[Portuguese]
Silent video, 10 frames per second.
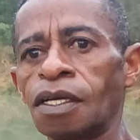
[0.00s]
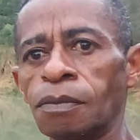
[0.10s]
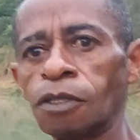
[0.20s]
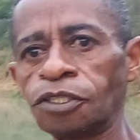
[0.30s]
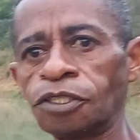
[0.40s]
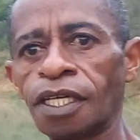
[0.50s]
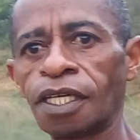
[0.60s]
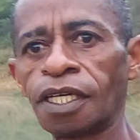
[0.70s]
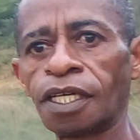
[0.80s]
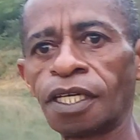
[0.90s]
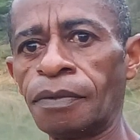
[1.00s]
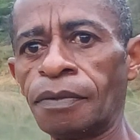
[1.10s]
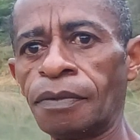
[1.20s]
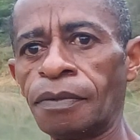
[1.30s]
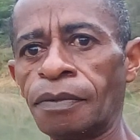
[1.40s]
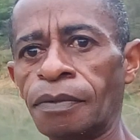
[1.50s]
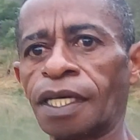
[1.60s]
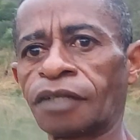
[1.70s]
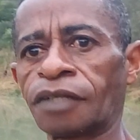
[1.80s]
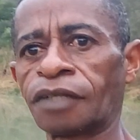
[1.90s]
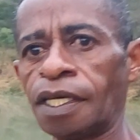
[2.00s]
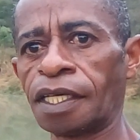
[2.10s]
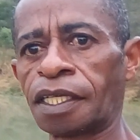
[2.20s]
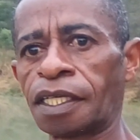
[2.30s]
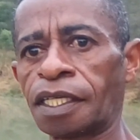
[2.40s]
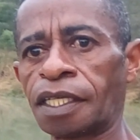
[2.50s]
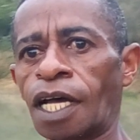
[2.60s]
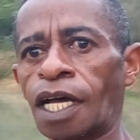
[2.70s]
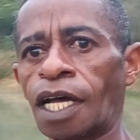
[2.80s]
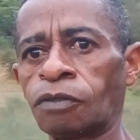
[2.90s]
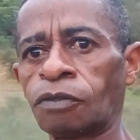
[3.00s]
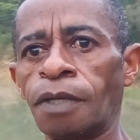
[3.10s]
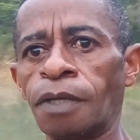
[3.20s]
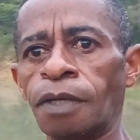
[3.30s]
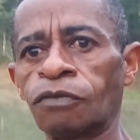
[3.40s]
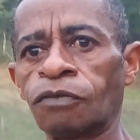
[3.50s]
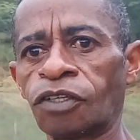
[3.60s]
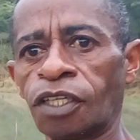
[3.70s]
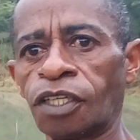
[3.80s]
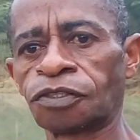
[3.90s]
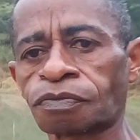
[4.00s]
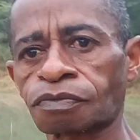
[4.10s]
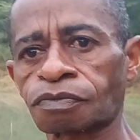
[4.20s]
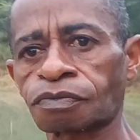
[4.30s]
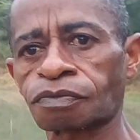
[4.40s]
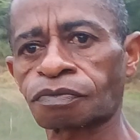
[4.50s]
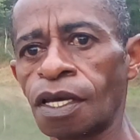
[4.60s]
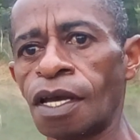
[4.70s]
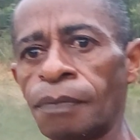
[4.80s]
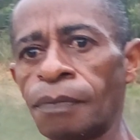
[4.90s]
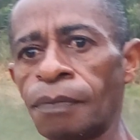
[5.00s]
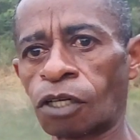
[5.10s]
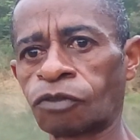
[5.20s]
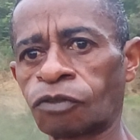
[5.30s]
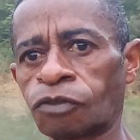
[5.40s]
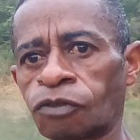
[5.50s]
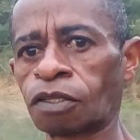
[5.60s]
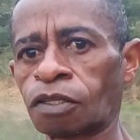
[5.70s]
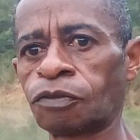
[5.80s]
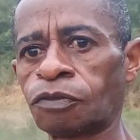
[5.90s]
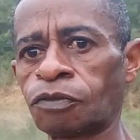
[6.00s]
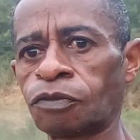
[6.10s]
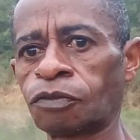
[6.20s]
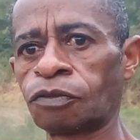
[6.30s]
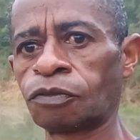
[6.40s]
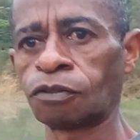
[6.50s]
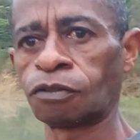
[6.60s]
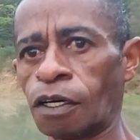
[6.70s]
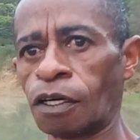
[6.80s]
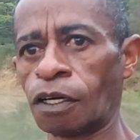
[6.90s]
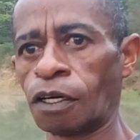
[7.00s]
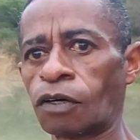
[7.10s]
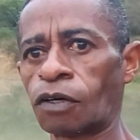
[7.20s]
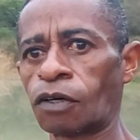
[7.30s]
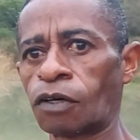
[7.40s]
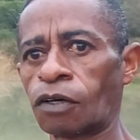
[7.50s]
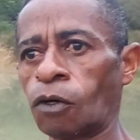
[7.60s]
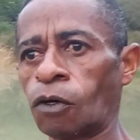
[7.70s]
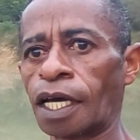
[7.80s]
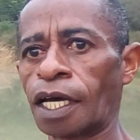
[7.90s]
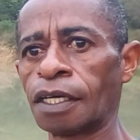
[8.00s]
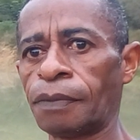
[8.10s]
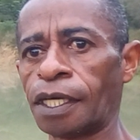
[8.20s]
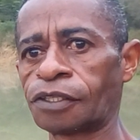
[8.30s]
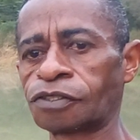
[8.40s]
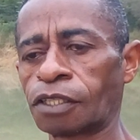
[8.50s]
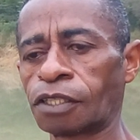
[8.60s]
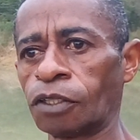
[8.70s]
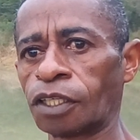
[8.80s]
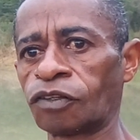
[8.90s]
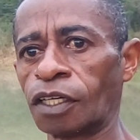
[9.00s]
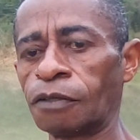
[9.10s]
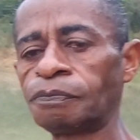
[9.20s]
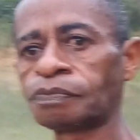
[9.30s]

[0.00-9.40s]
Bom dia, meus amigos, minhas amigas. Olá, tudo bem com vocês? Pessoal, sejam todos bem-vindos mais uma vez ao canal Altair Pesca e Conexão.